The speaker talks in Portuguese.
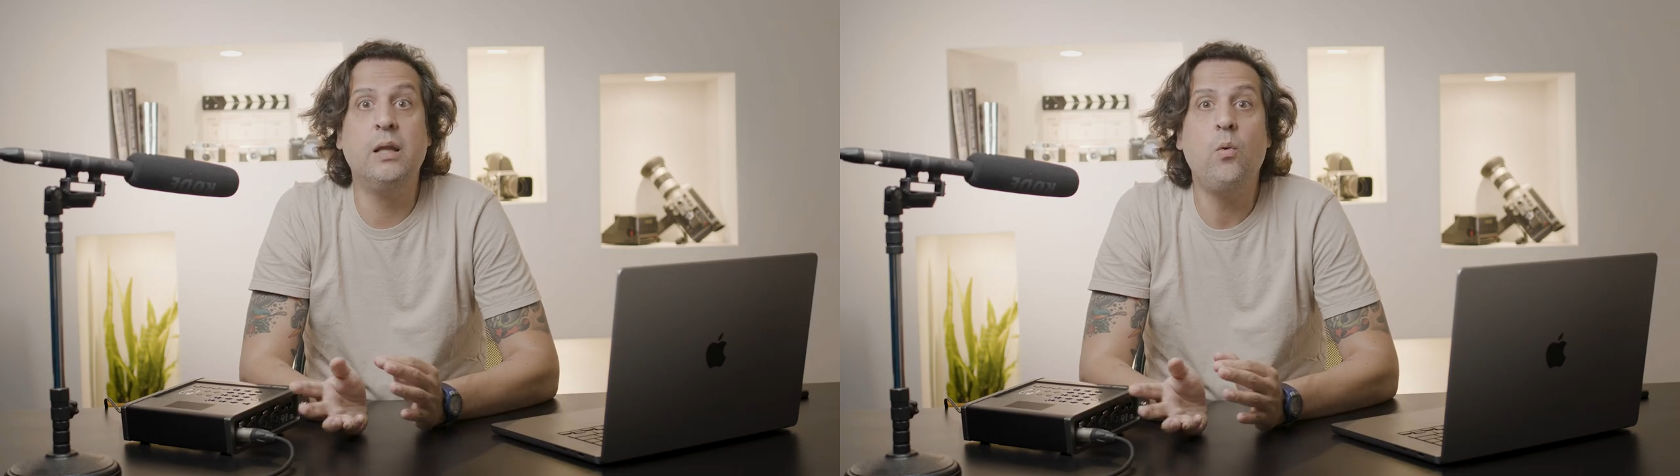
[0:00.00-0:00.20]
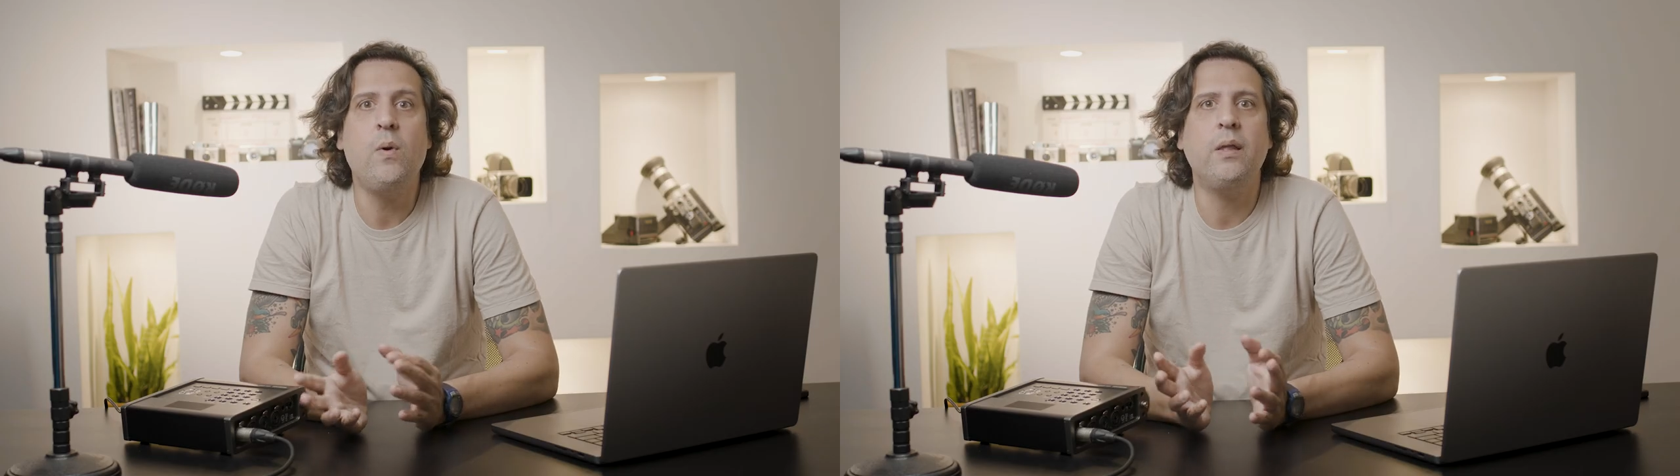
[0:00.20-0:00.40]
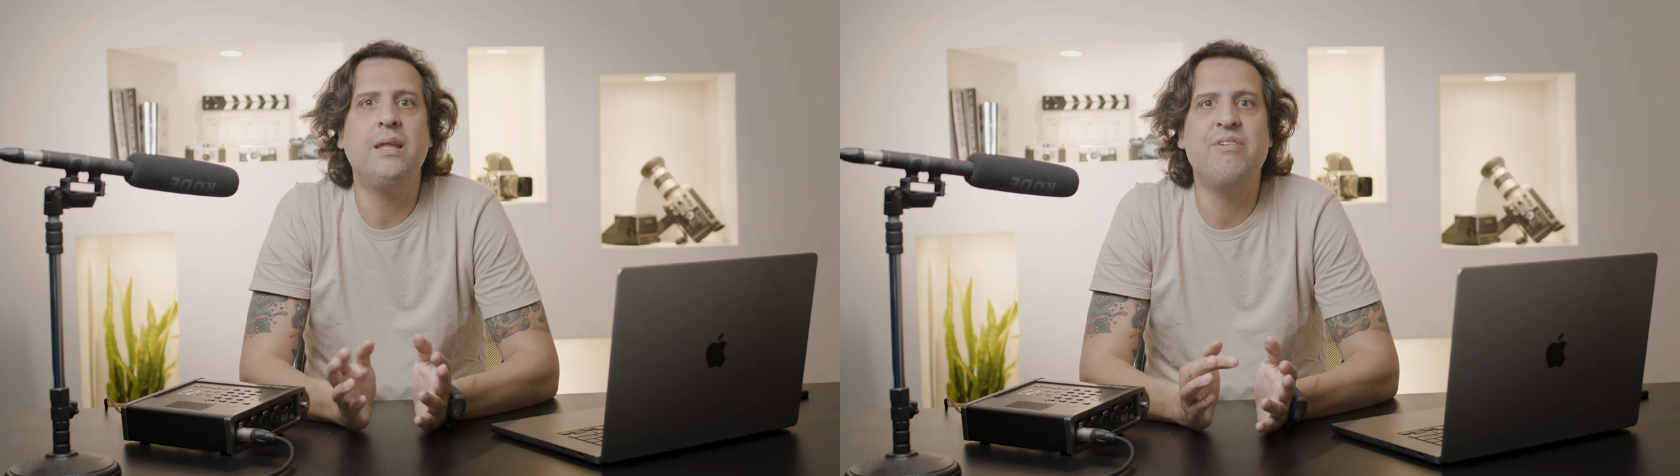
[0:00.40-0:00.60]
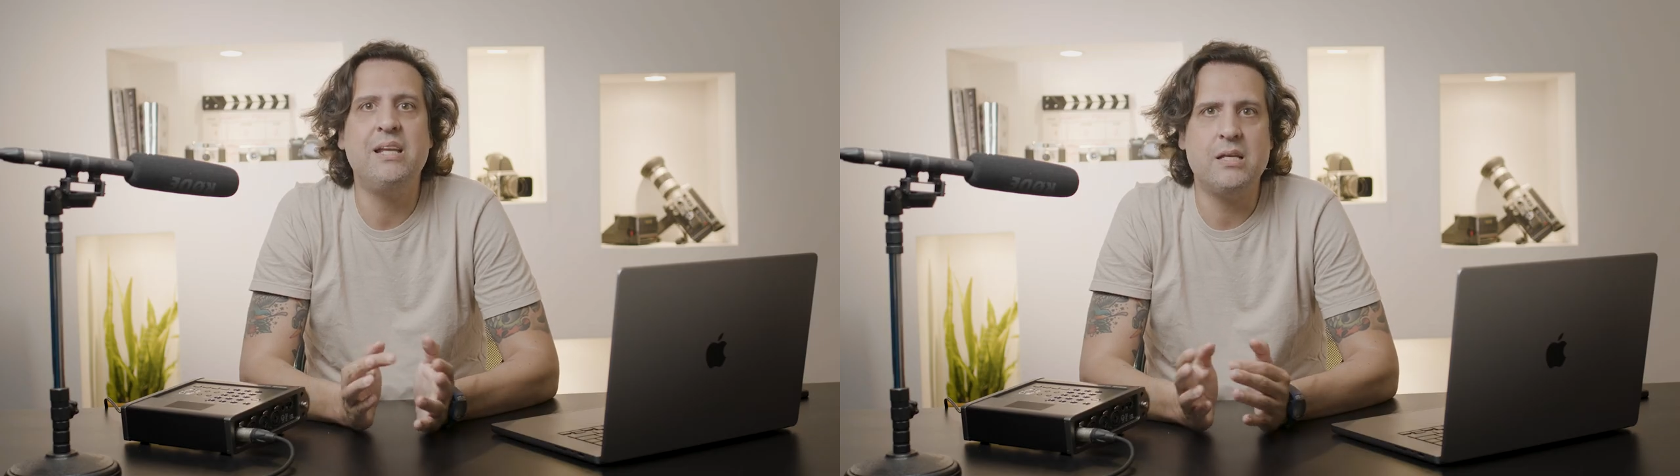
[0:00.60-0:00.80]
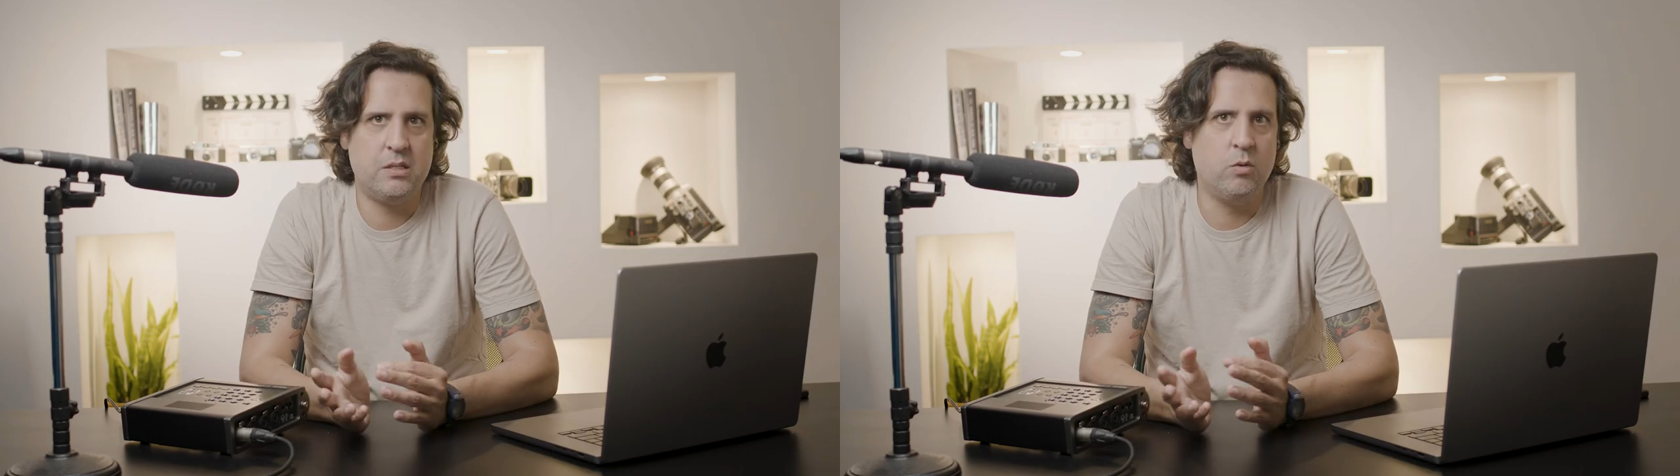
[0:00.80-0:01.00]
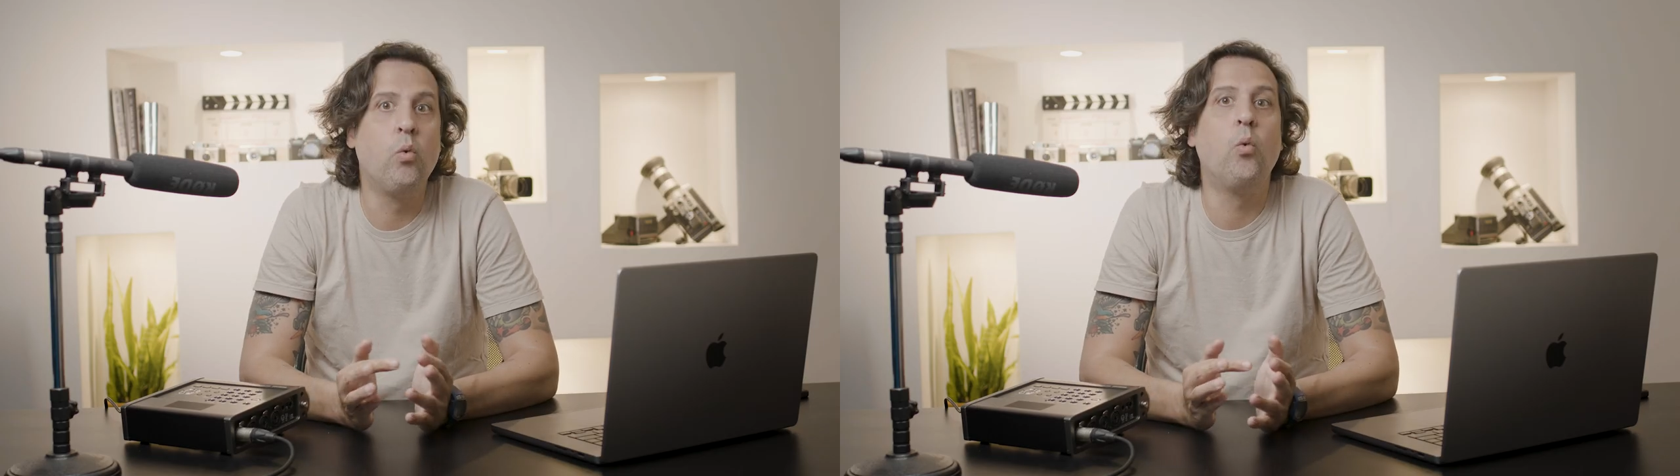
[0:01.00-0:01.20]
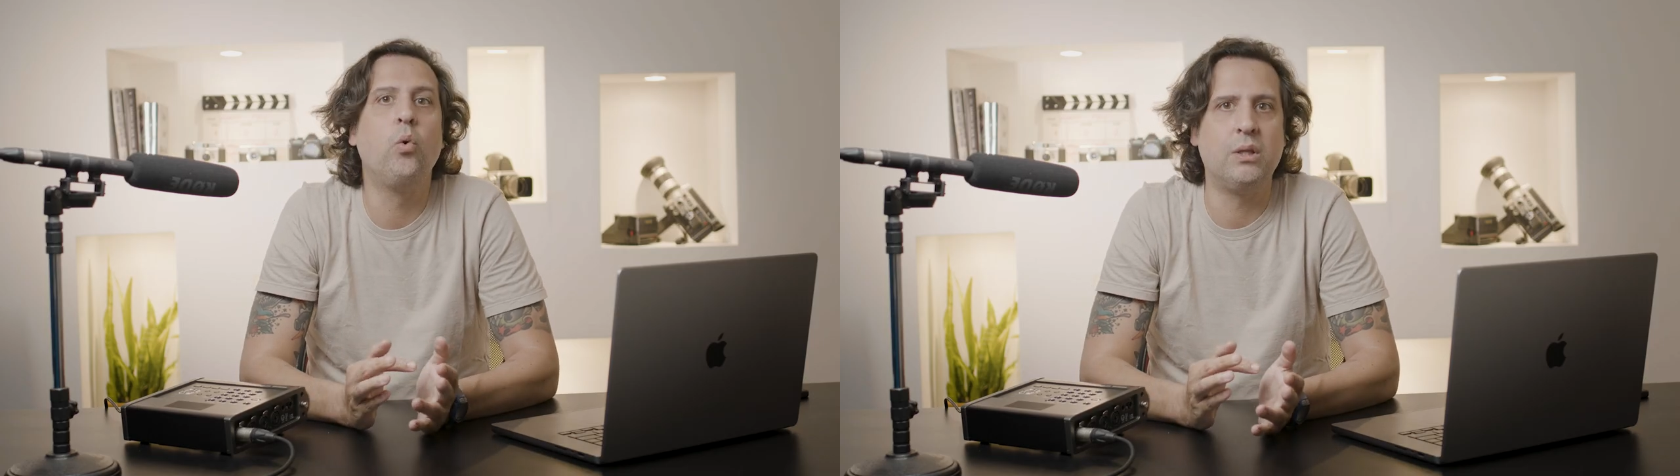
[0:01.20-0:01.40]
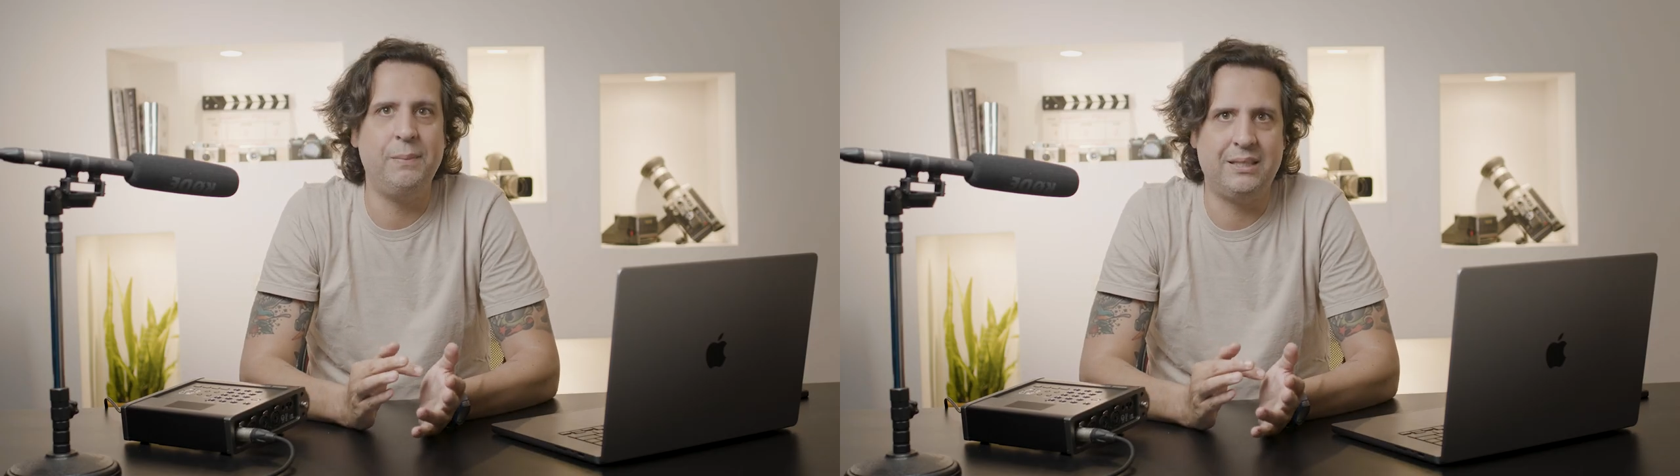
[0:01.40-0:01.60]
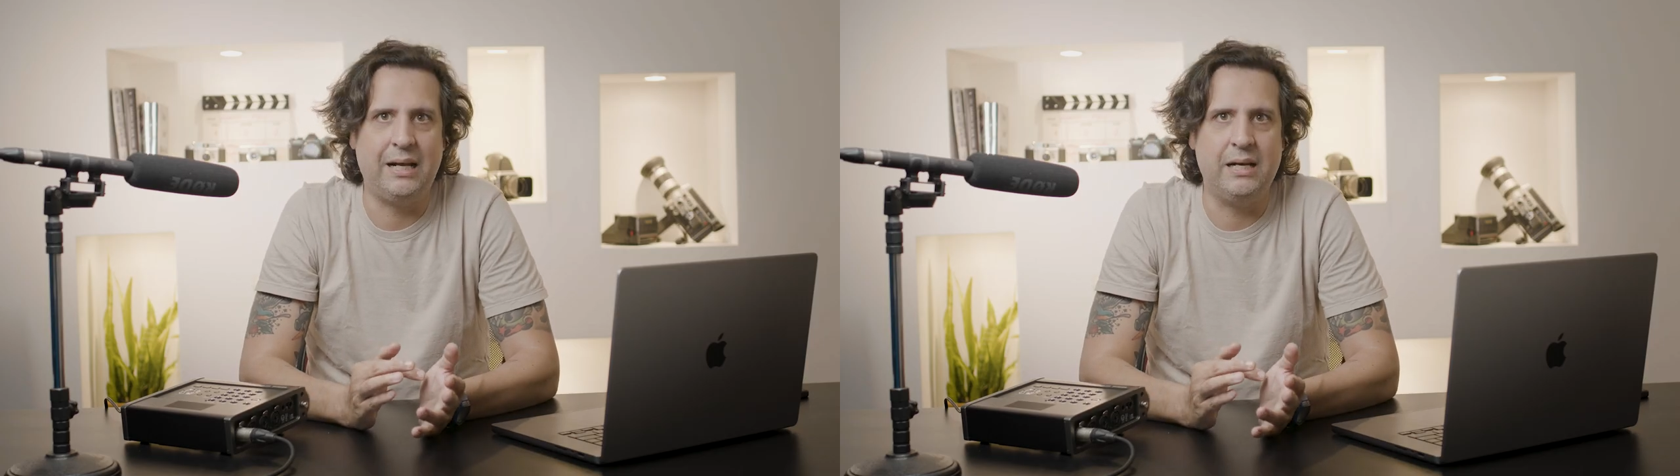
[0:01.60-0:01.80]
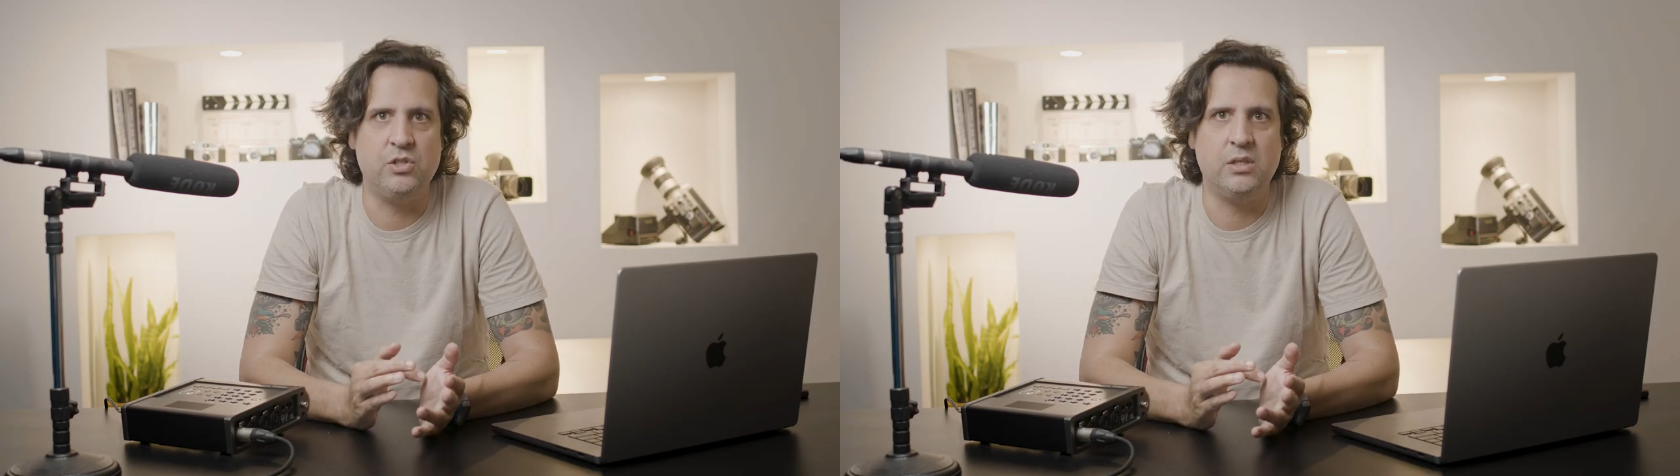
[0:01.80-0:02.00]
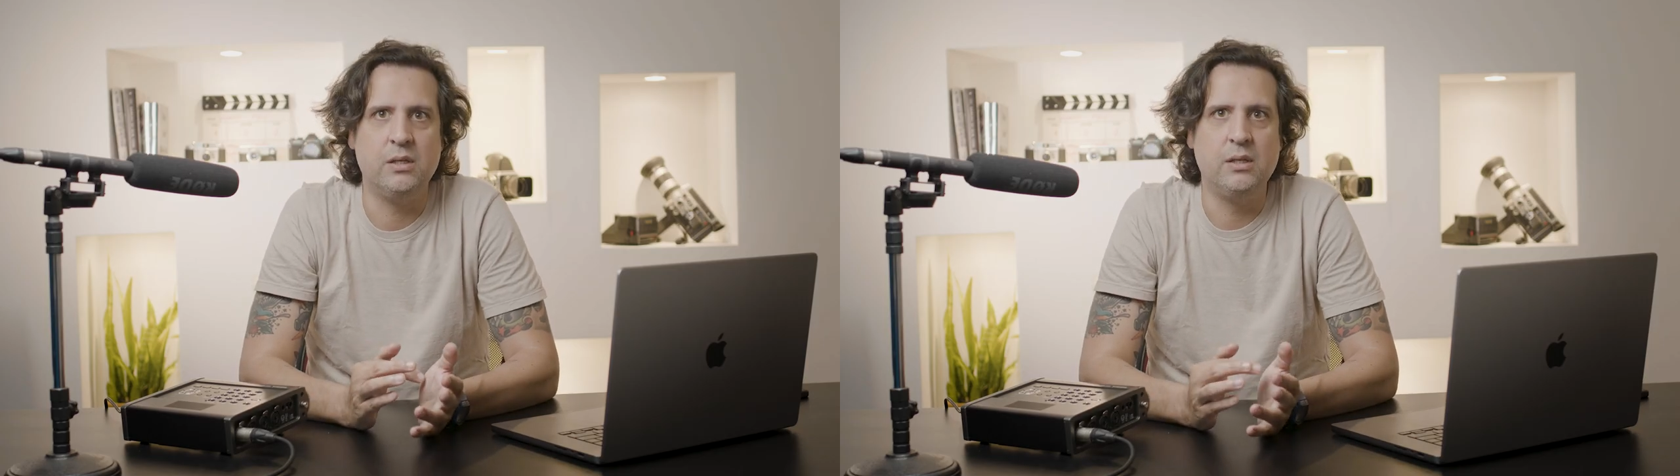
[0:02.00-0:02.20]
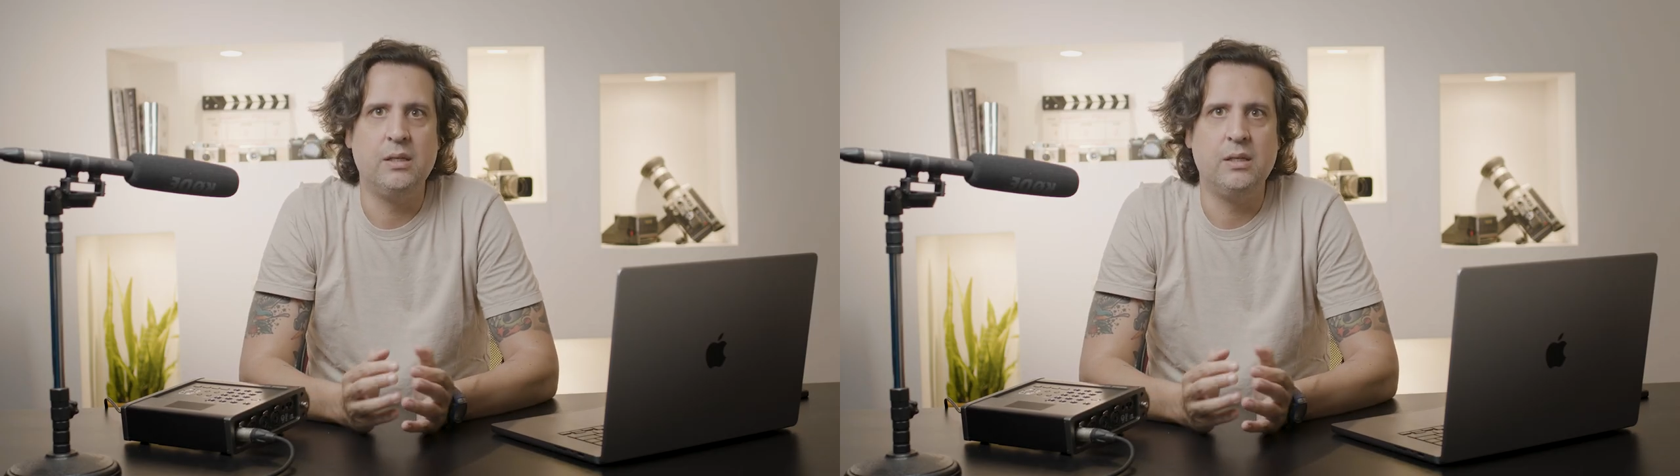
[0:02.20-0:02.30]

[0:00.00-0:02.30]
não deveria ser um curta-metragem